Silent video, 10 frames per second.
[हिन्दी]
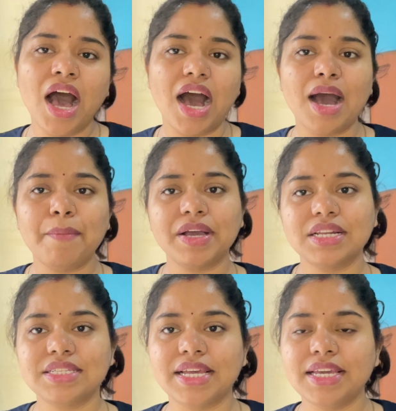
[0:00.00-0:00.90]
आप अगर
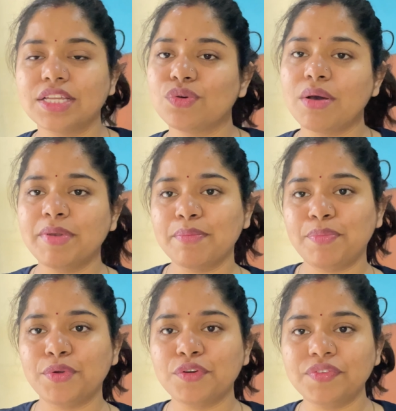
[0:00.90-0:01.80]
सही है तो आपने
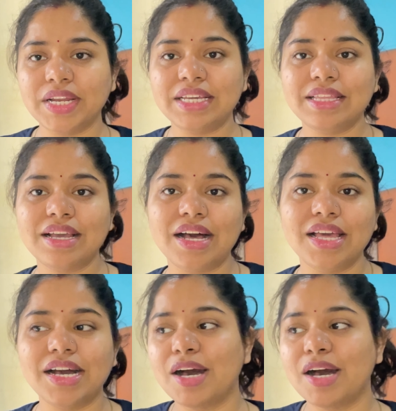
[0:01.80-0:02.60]
प्रूफ नहीं दिखाया